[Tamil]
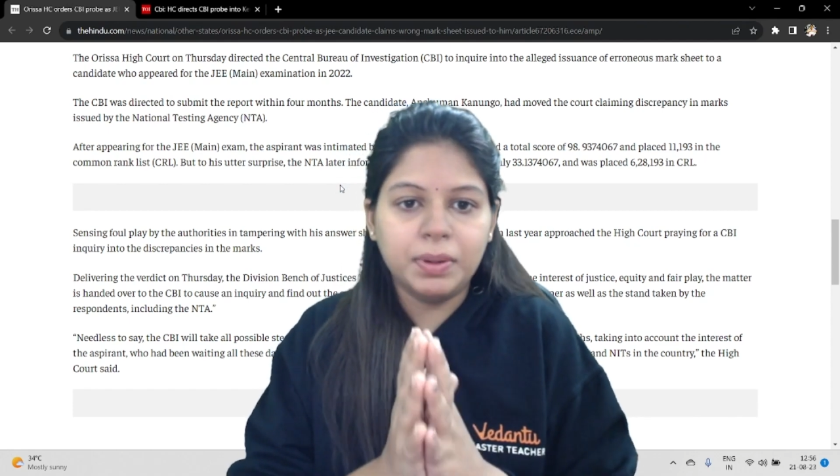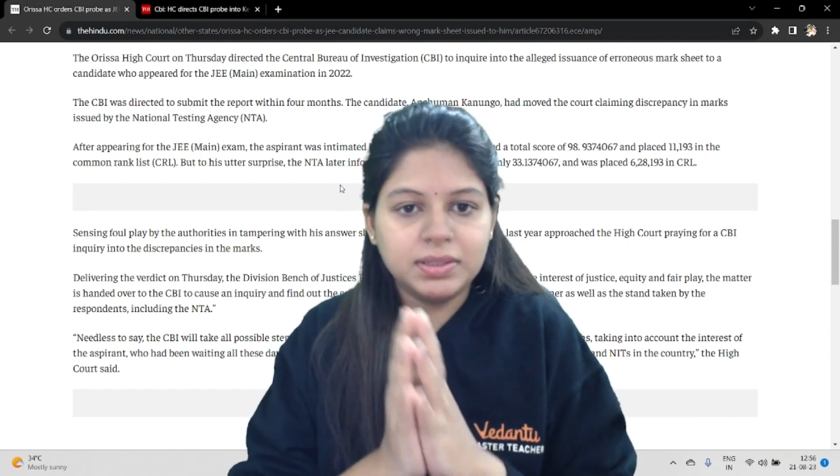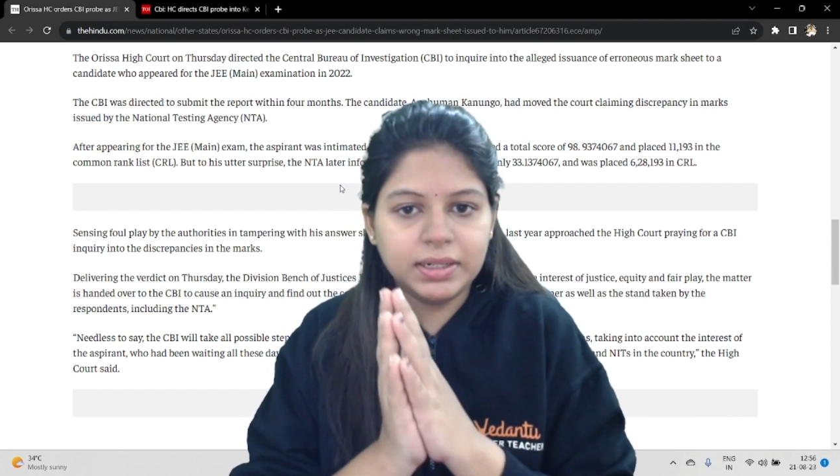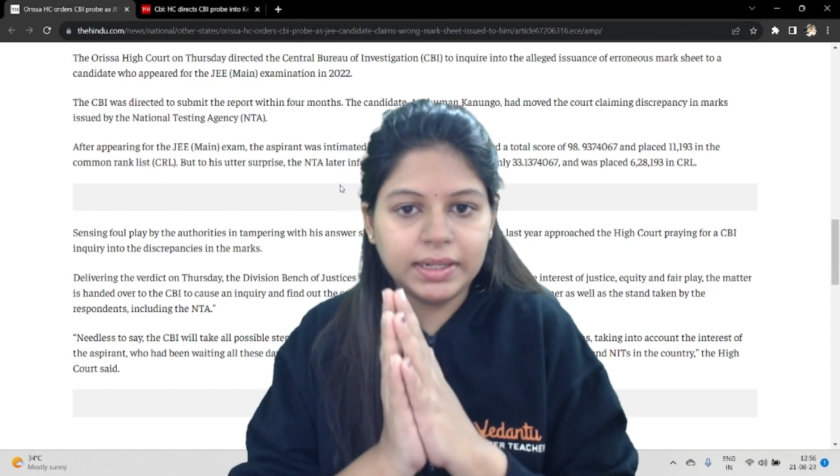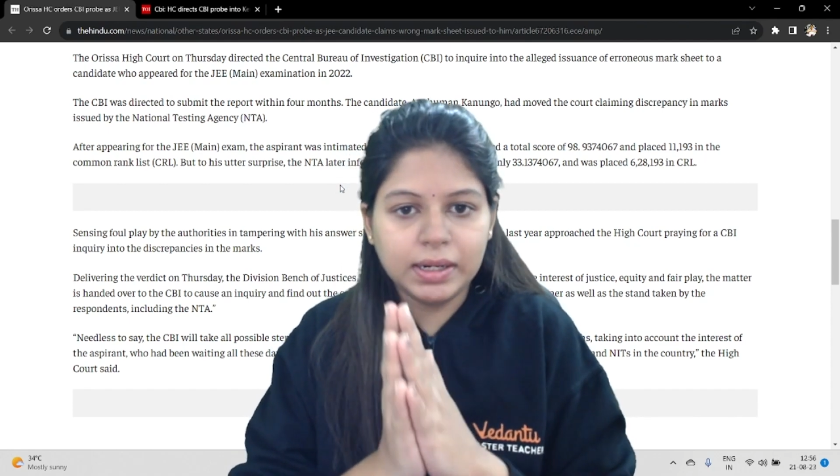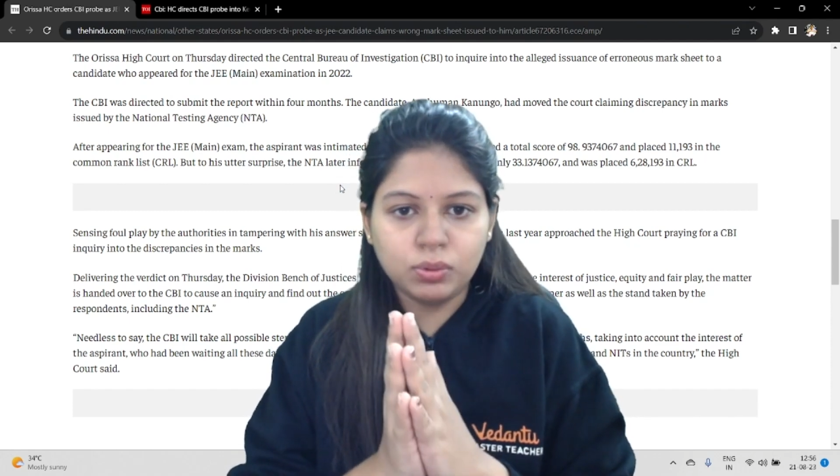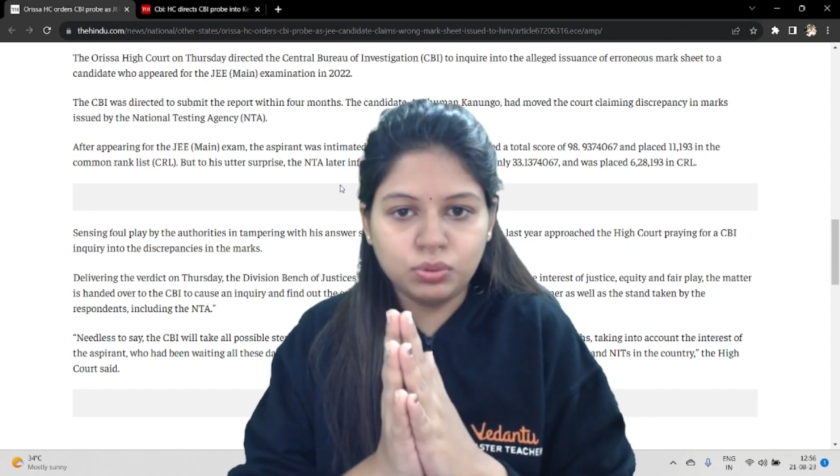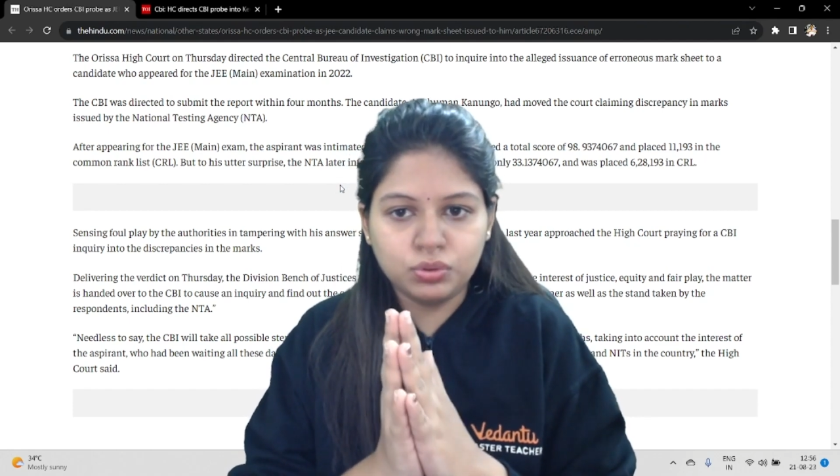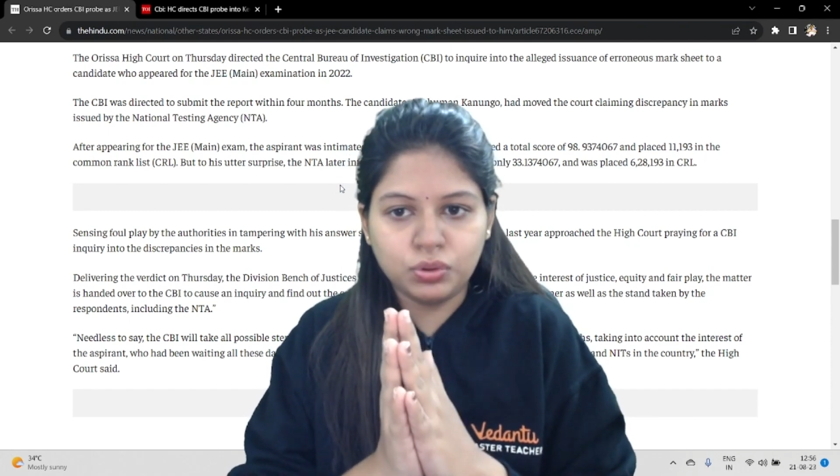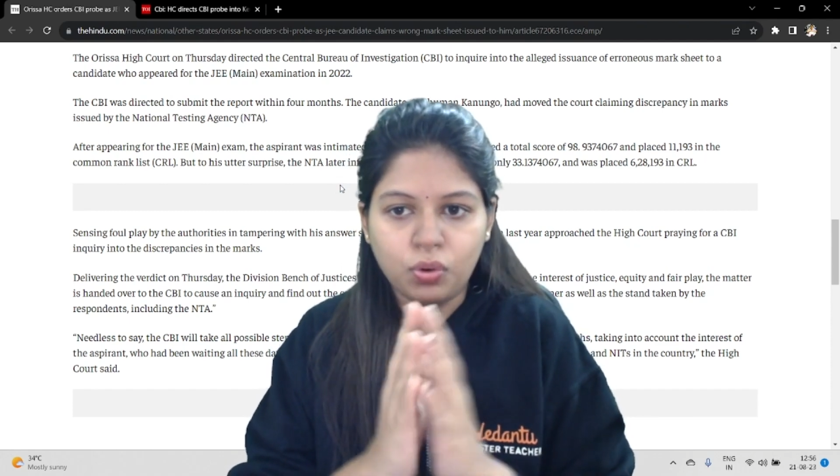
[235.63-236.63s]
பர்சன்டைல்
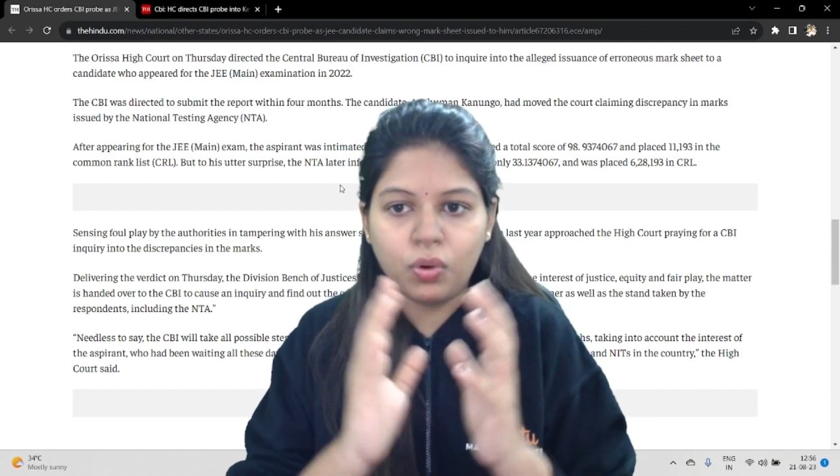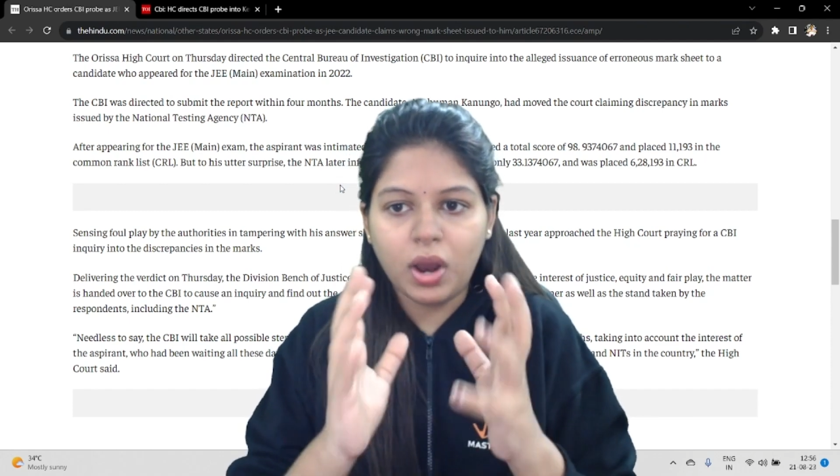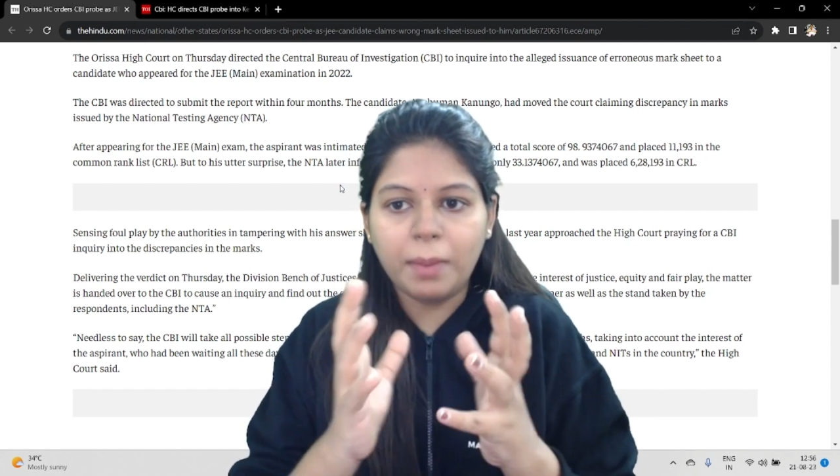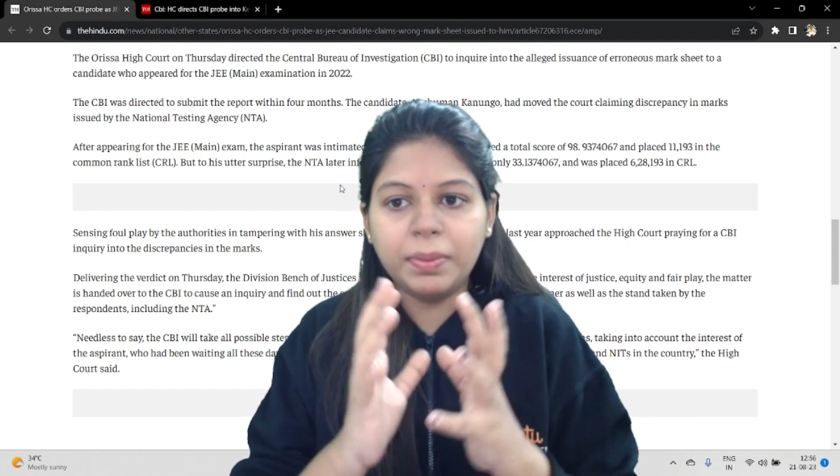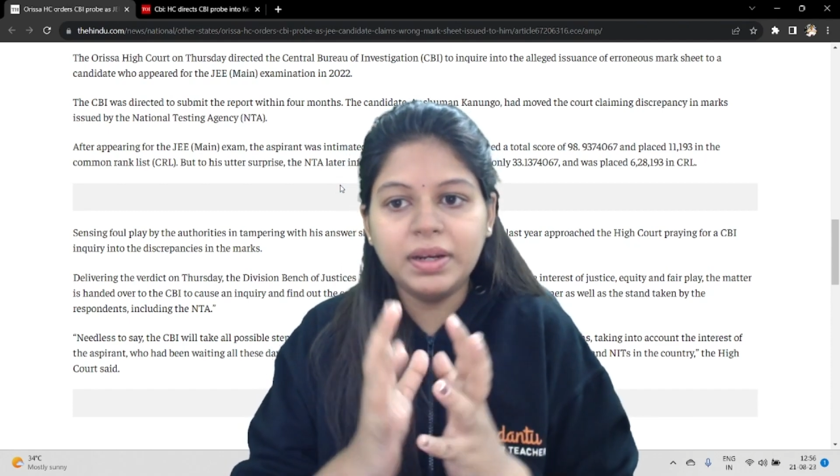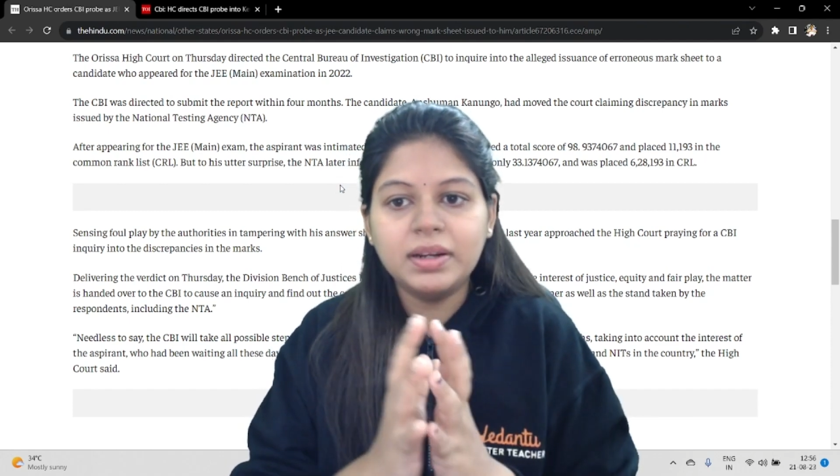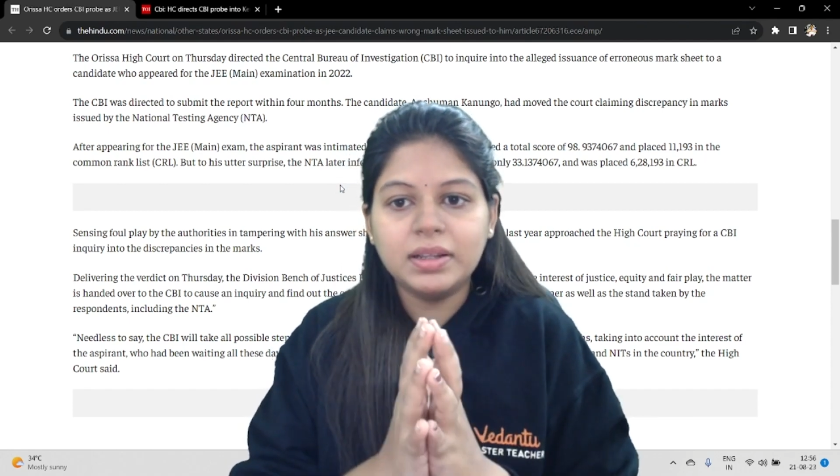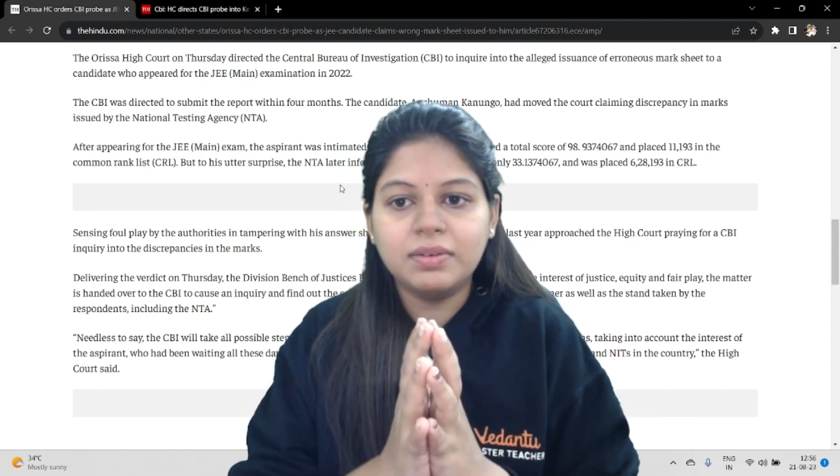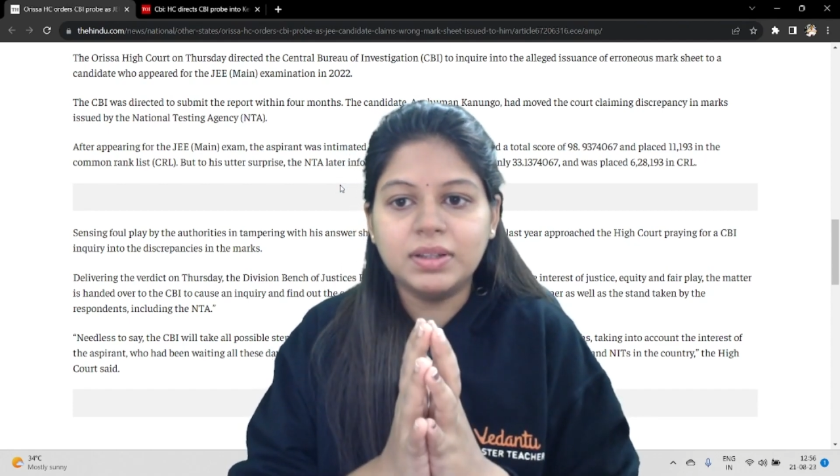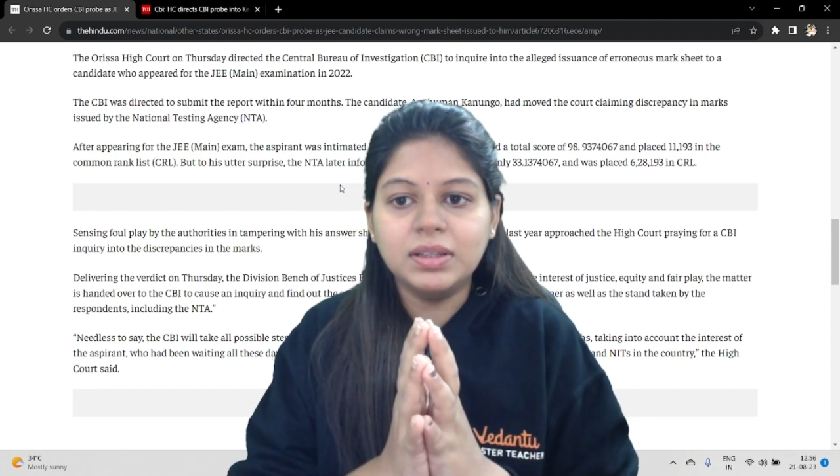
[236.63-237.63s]
கொடுத்துருக்கோம்
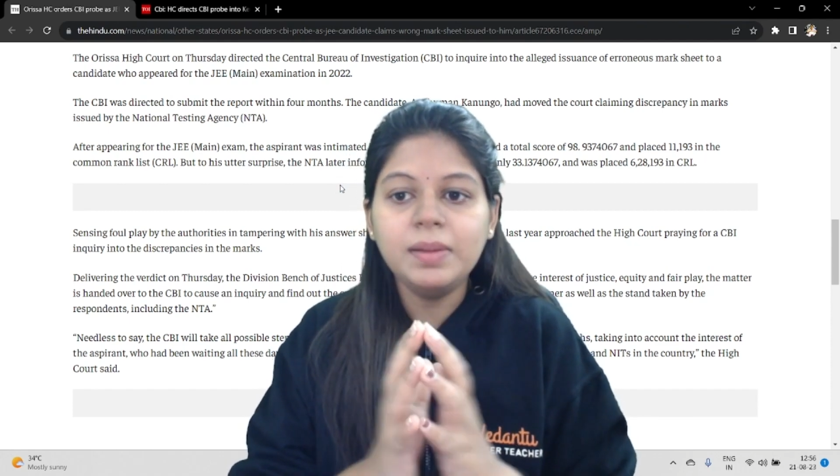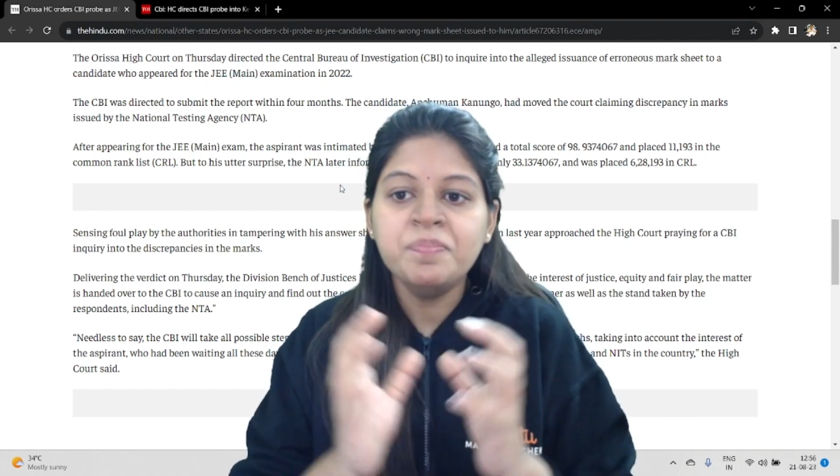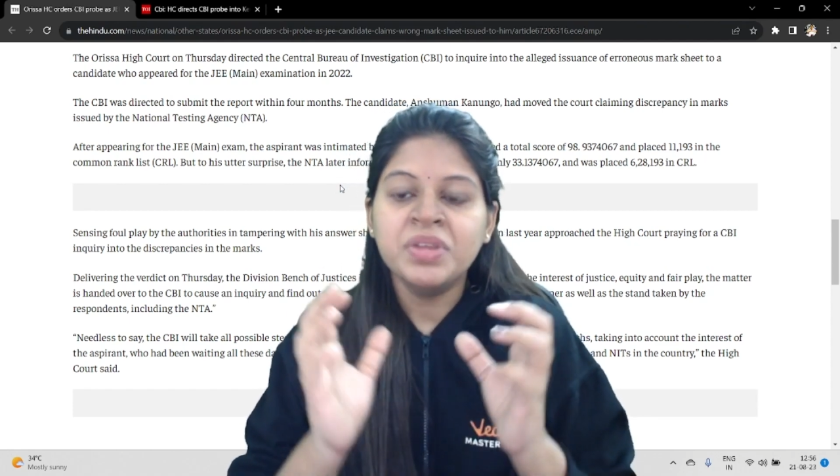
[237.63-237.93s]
அப்படின்றத வந்து